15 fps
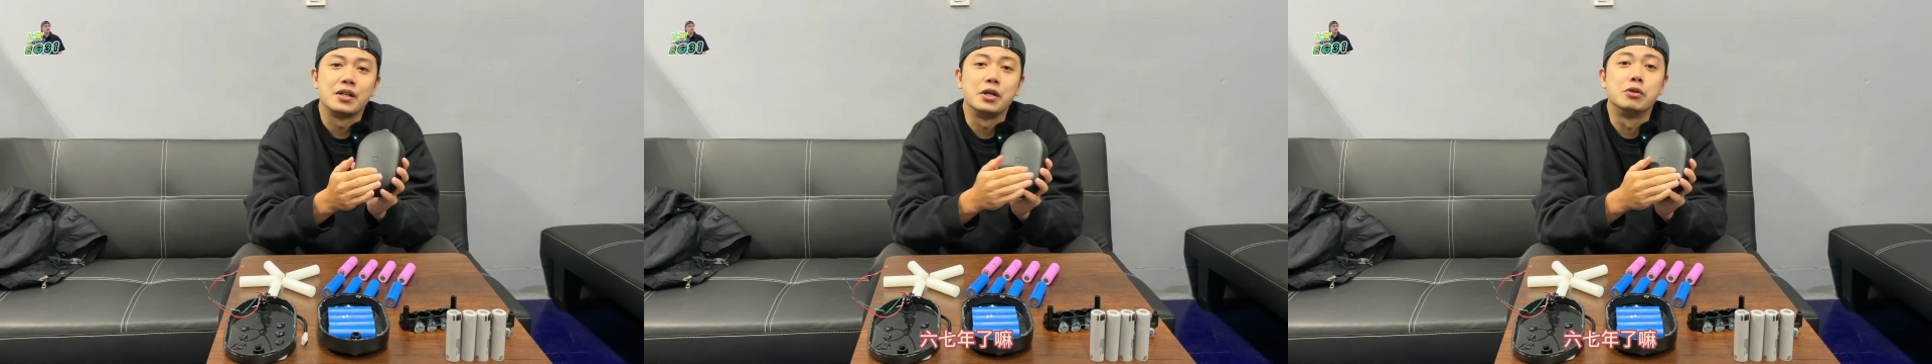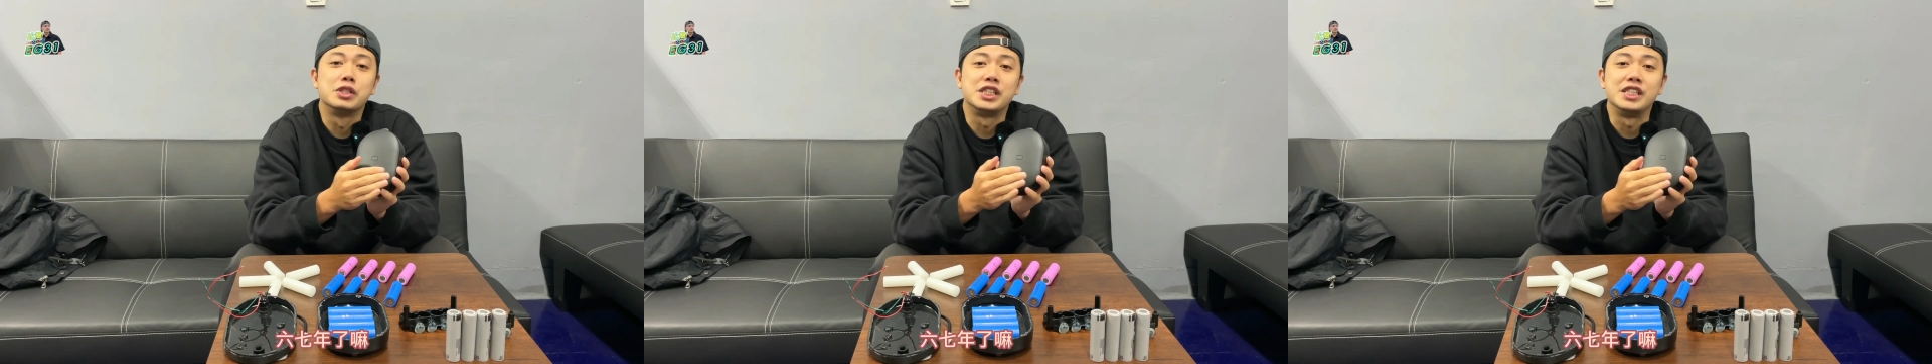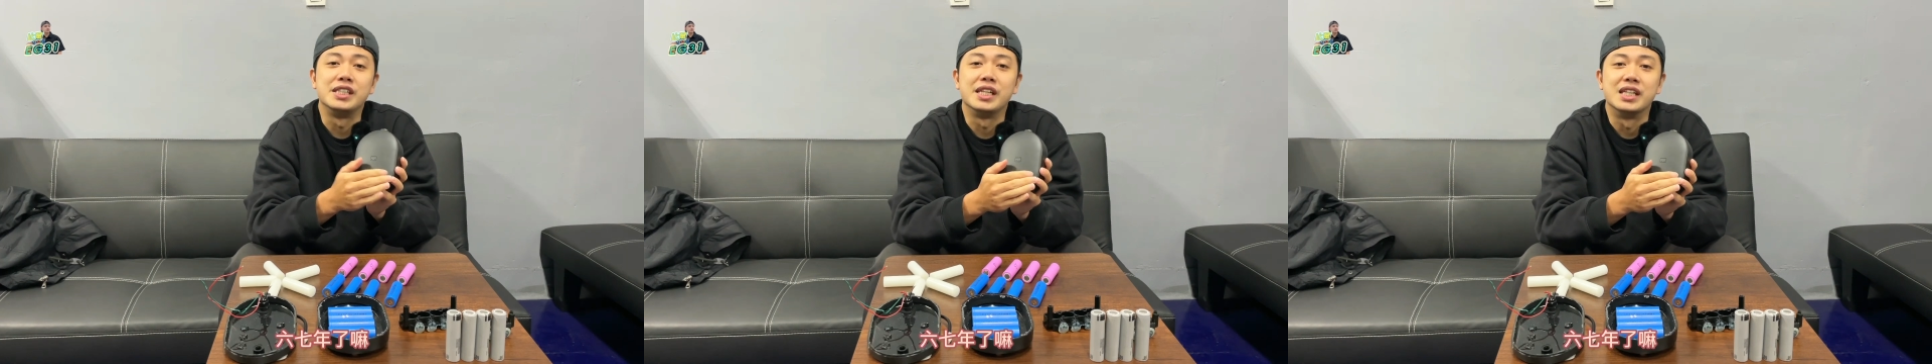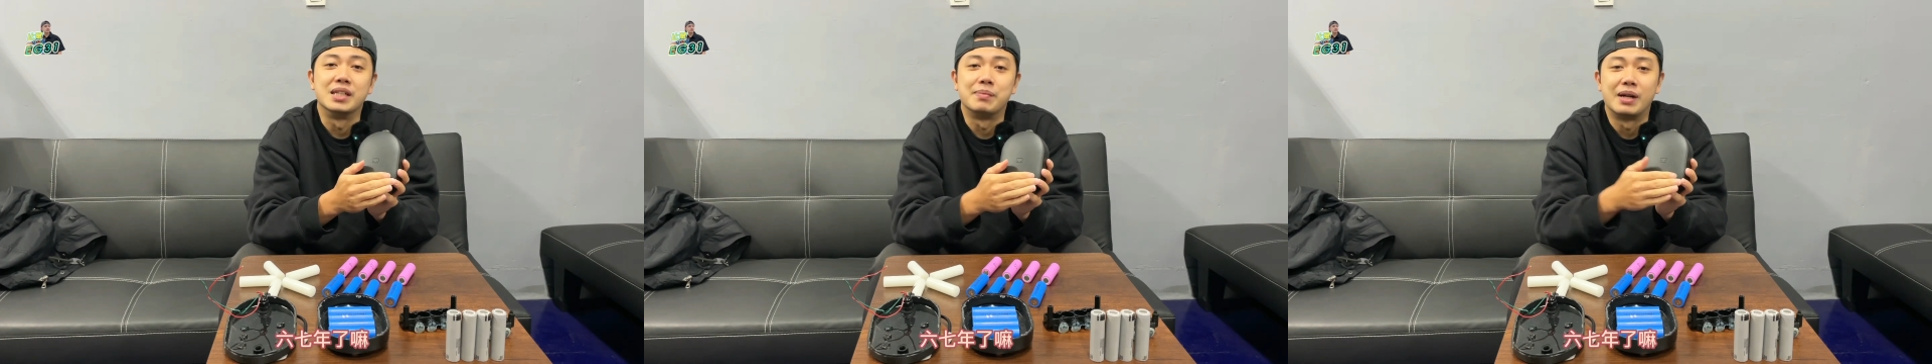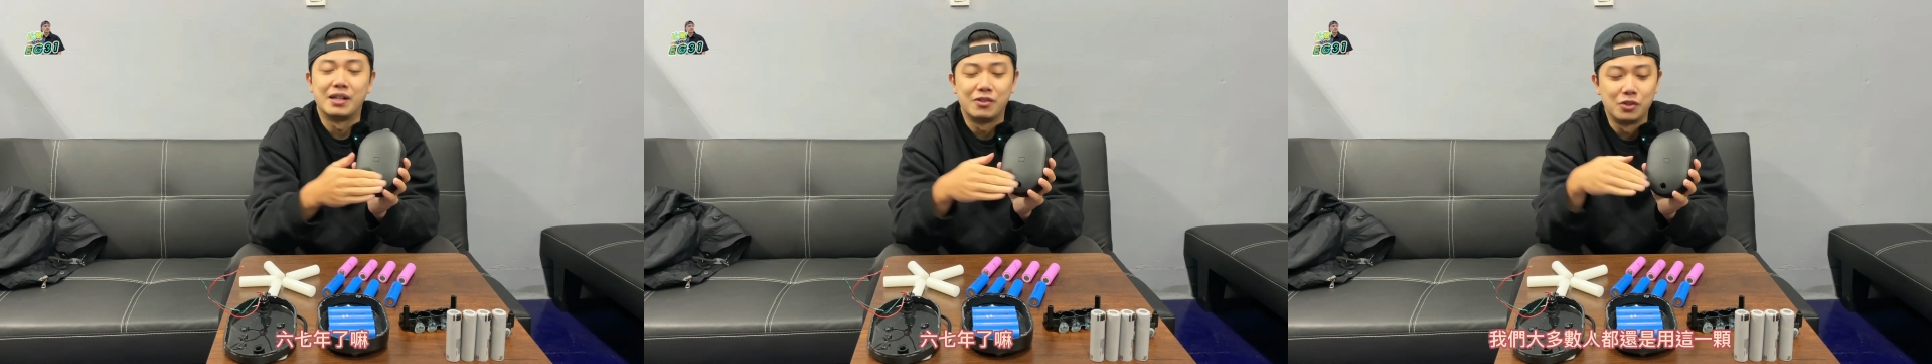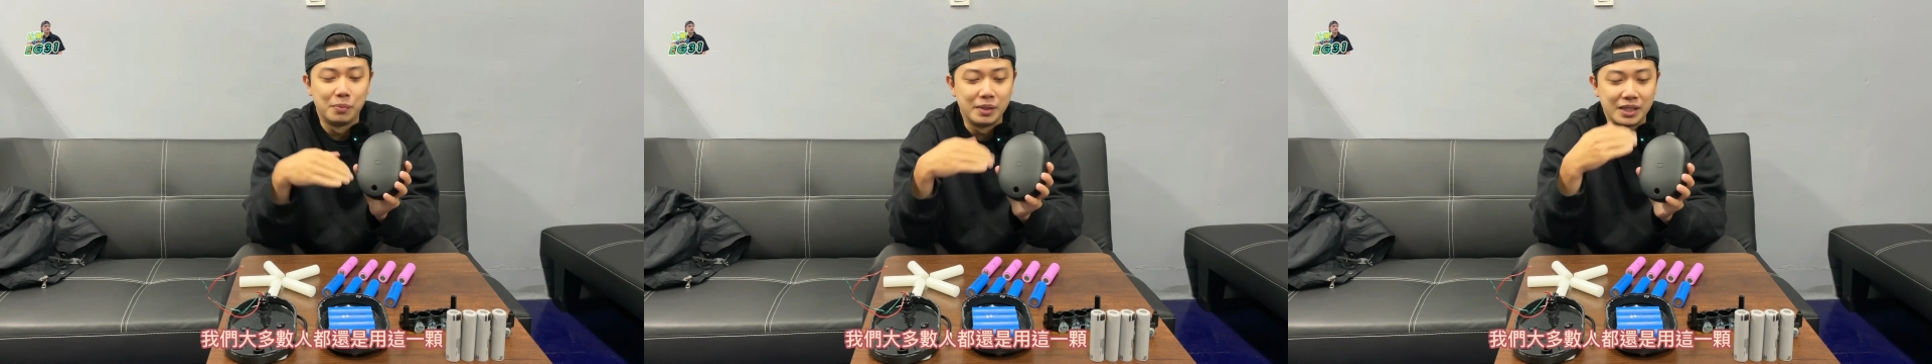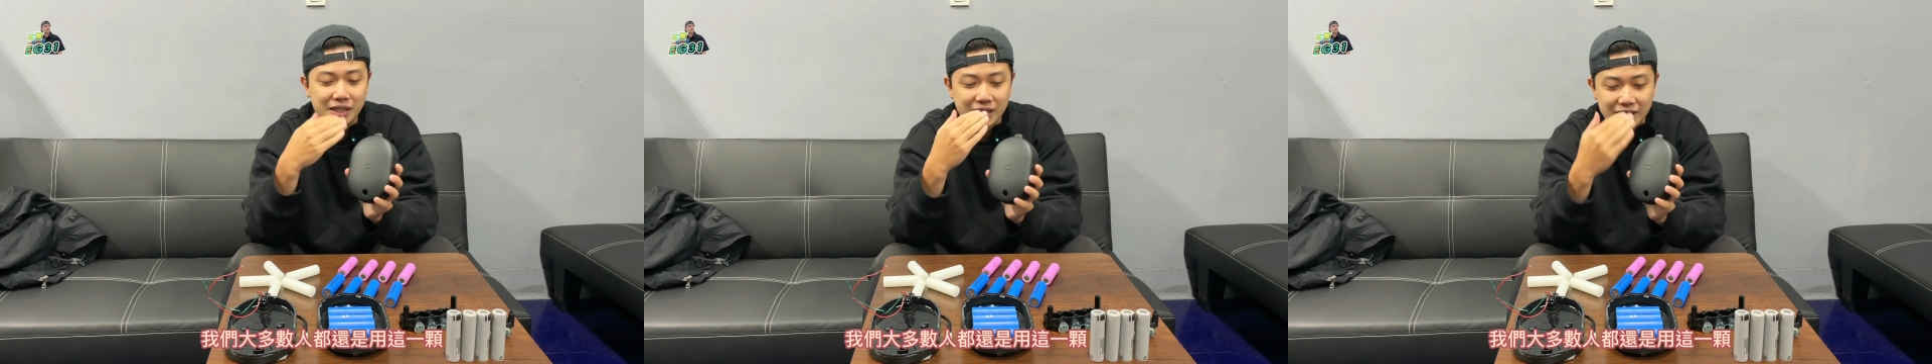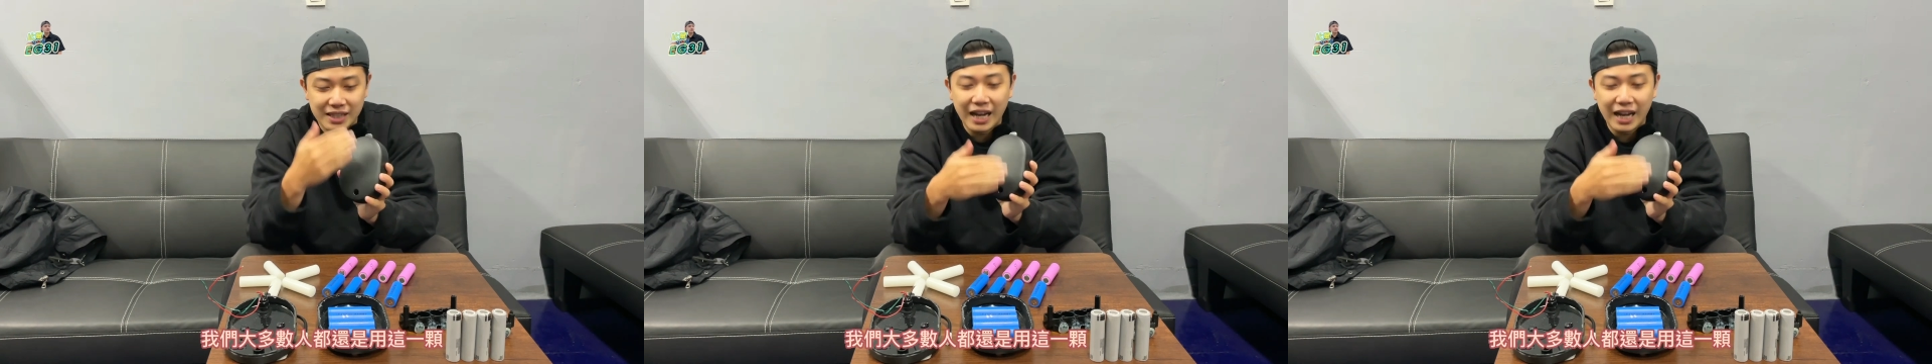6、7年了嘛，我们